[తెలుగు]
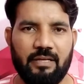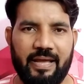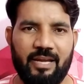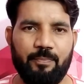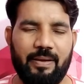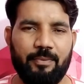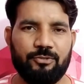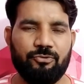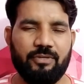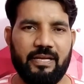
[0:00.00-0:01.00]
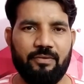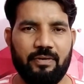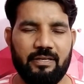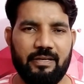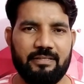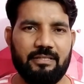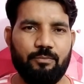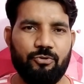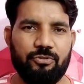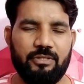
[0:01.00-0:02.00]
నైన్ పేపర్స్ ఉంటాయి రిటర్న్
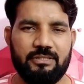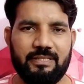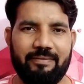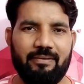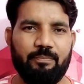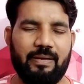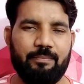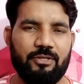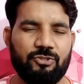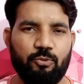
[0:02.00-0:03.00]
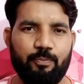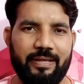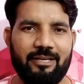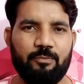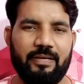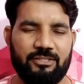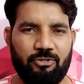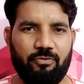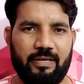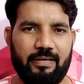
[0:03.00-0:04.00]
ఎగ్జామ్ ఉంటుంది సెవెన్ పేపర్స్ మెరిట్
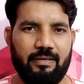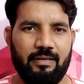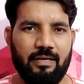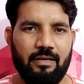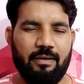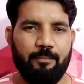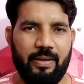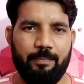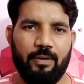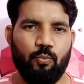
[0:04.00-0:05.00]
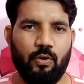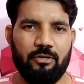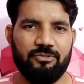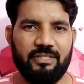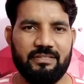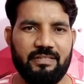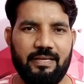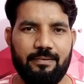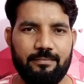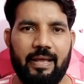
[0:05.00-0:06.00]
బేస్డ్ ఉంటాయి పేపర్ వన్
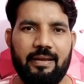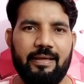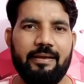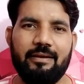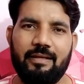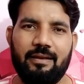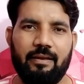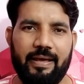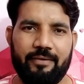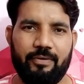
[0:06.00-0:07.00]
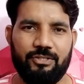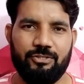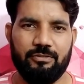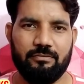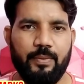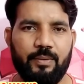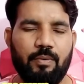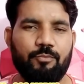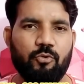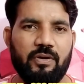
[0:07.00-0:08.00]
వచ్చేసి ఎనీ ఇండియన్ లాంగ్వేజ్
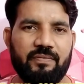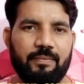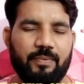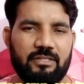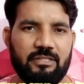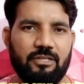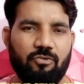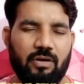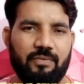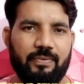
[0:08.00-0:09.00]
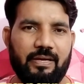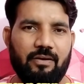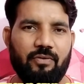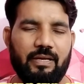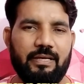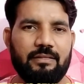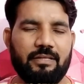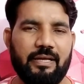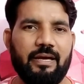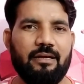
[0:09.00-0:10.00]
మినిమం ట్వంటీ ఫైవ్ పర్సెంట్ క్వాలిఫై అవ్వాలి
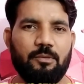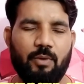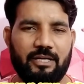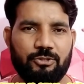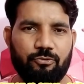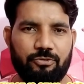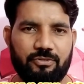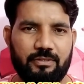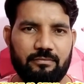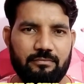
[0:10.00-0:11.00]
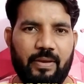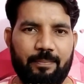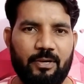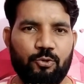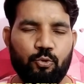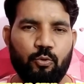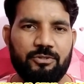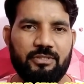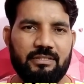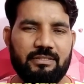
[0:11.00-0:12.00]
త్రీ హండ్రెడ్ మార్క్స్ ఉంటుంది పేపర్ టూ
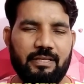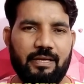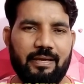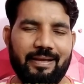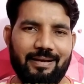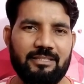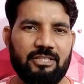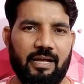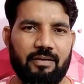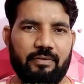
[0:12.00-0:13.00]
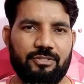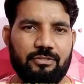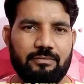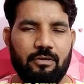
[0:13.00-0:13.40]
వచ్చేసి ఇంగ్లీష్ లాంగ్వేజ్